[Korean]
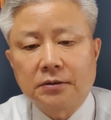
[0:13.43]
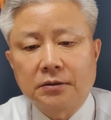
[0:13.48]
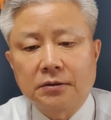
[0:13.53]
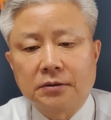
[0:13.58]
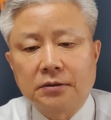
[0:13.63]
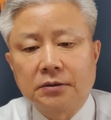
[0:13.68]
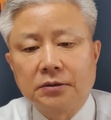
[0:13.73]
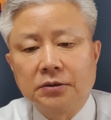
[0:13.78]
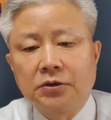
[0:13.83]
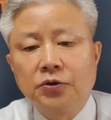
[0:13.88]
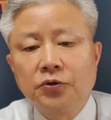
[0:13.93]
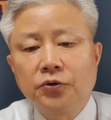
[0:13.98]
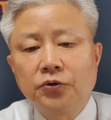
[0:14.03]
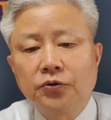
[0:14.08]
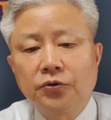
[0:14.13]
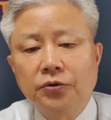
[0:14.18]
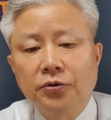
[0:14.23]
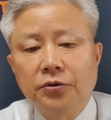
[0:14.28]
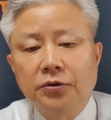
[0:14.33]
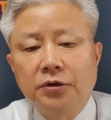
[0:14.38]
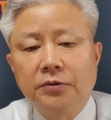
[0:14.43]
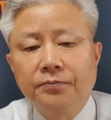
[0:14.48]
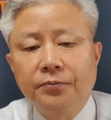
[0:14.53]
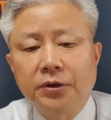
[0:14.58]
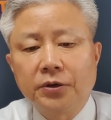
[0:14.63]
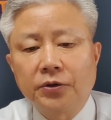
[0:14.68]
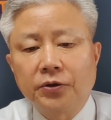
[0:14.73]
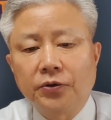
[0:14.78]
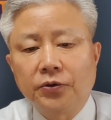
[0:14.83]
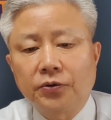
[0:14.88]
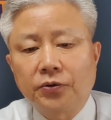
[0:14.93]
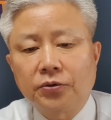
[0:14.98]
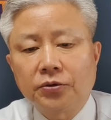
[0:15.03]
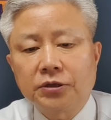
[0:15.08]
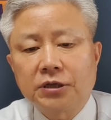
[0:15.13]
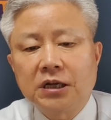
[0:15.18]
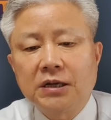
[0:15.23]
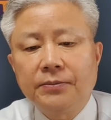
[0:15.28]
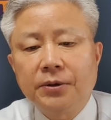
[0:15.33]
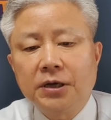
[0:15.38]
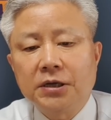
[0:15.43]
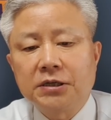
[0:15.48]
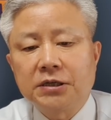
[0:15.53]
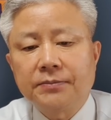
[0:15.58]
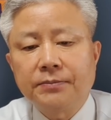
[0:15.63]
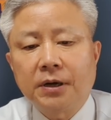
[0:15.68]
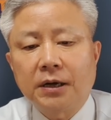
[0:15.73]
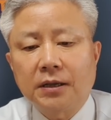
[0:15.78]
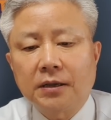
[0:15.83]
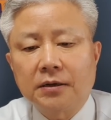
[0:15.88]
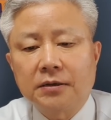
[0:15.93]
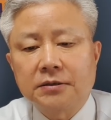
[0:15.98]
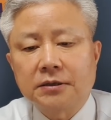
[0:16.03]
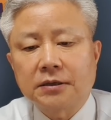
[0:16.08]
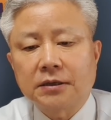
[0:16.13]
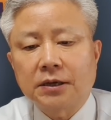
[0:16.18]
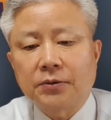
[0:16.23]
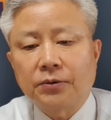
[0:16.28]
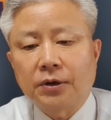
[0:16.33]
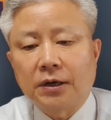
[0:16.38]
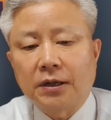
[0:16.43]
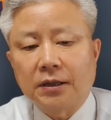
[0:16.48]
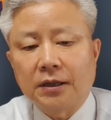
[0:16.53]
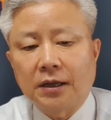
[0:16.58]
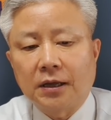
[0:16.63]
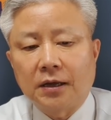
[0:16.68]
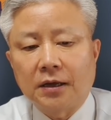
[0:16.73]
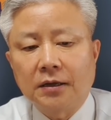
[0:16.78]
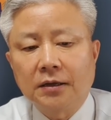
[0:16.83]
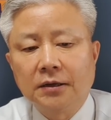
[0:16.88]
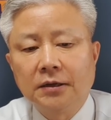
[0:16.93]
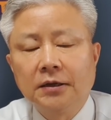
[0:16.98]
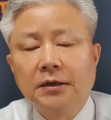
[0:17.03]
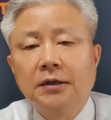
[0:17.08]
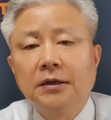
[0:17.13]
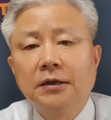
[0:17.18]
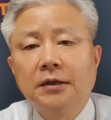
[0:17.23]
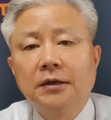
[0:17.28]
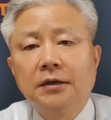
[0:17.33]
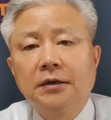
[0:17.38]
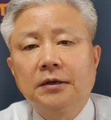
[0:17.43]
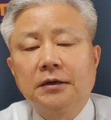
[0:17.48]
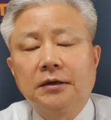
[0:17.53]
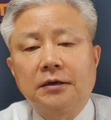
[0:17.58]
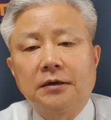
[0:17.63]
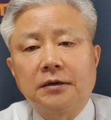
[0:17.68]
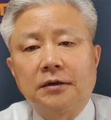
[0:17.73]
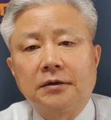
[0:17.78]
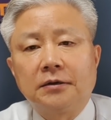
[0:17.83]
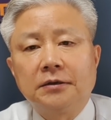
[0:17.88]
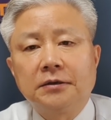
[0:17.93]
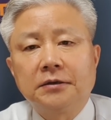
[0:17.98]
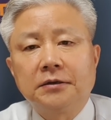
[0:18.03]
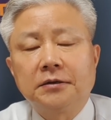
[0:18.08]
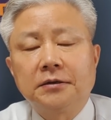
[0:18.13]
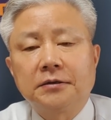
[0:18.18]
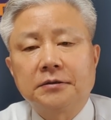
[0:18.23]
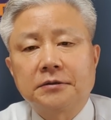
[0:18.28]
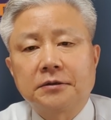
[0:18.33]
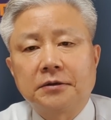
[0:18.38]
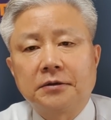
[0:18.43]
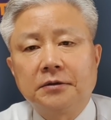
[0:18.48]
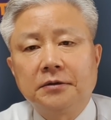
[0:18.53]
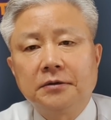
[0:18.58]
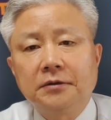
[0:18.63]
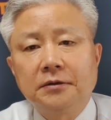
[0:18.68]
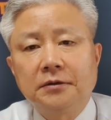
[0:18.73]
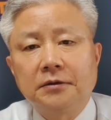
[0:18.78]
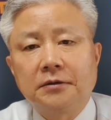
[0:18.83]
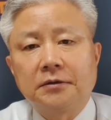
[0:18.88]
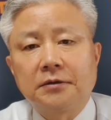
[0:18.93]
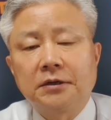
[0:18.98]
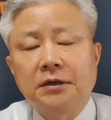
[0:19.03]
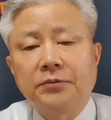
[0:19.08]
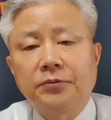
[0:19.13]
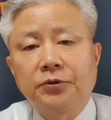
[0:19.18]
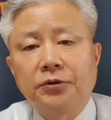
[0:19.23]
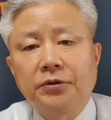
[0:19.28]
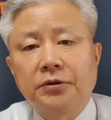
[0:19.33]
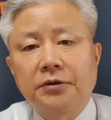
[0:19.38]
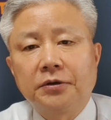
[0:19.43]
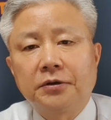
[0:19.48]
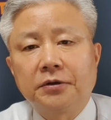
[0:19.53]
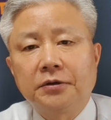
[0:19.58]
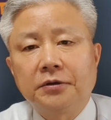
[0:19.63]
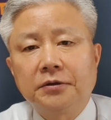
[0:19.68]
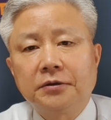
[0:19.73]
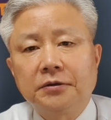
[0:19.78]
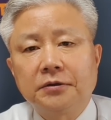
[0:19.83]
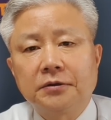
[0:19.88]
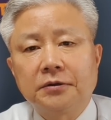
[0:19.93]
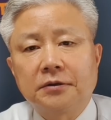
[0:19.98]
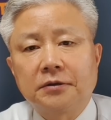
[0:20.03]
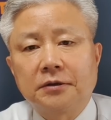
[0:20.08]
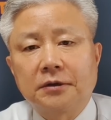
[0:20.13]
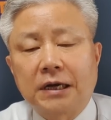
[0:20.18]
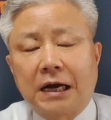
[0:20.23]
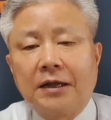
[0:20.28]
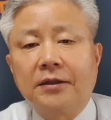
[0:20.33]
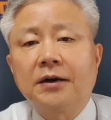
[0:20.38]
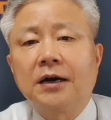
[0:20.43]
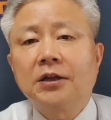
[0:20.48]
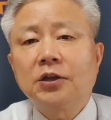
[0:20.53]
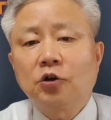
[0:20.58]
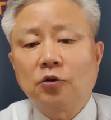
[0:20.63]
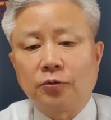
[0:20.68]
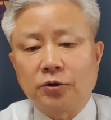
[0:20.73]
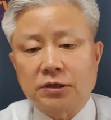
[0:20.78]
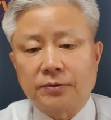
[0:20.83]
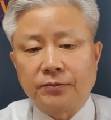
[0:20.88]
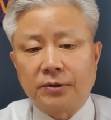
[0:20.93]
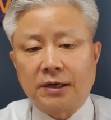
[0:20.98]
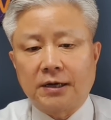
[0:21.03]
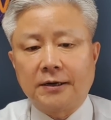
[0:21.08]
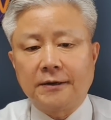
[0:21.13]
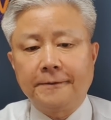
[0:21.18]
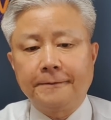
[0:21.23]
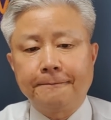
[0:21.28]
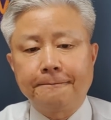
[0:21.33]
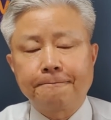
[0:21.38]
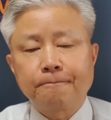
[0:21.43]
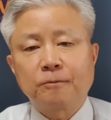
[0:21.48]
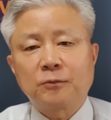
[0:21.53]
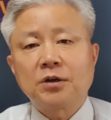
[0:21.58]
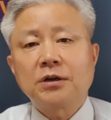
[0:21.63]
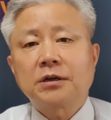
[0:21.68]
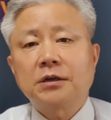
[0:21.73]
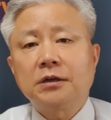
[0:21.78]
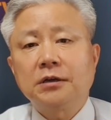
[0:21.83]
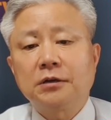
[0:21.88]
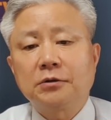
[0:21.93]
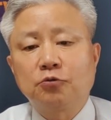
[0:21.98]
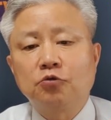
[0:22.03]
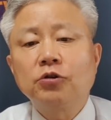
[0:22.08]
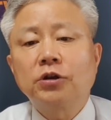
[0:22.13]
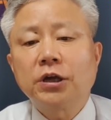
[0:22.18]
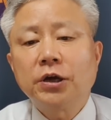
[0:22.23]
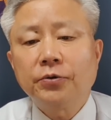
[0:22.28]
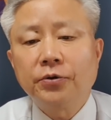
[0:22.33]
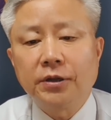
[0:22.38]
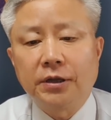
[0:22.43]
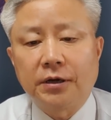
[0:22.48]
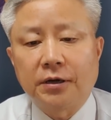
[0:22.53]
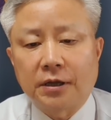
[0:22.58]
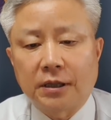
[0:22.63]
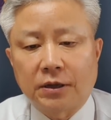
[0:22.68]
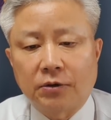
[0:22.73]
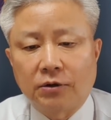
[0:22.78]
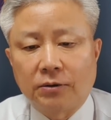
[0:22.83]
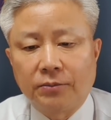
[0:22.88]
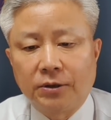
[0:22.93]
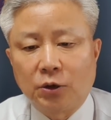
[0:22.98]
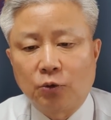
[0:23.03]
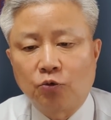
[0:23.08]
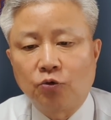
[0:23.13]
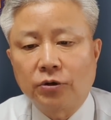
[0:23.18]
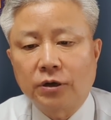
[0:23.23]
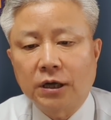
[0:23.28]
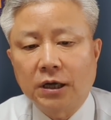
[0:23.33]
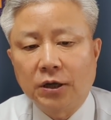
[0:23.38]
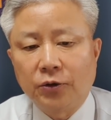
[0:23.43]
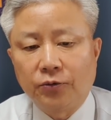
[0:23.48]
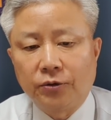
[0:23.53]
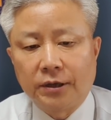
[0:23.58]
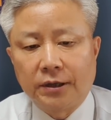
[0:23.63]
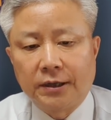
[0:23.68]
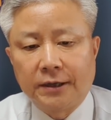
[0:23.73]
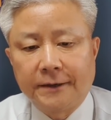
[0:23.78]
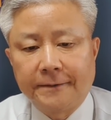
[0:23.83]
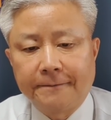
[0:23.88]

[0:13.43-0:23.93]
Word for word: 그 연균, 연평균으로 720만원을 썼다고 하는데 어, 이것을 어, 여러분들은 가능하다고 보십니까? 특히 국회의원이 그렇다고 합니다. 국회의원이.